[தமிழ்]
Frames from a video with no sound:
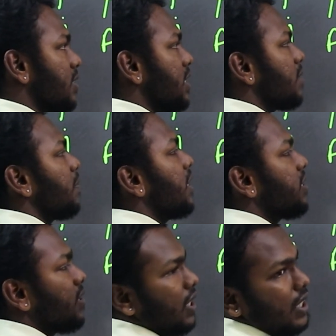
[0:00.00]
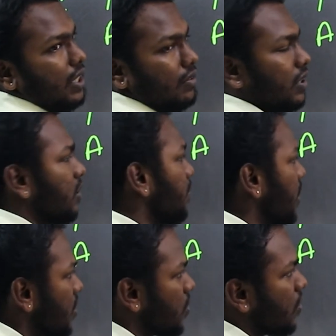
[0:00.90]
சிக்ஸ் பிளேஸ் தள்ளி அவர்
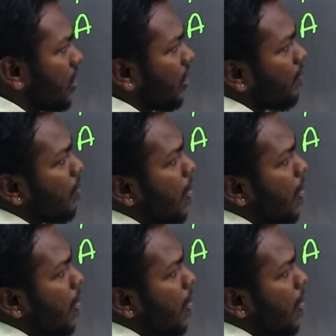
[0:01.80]
இருப்பாருன்னு சொல்கிறாங்க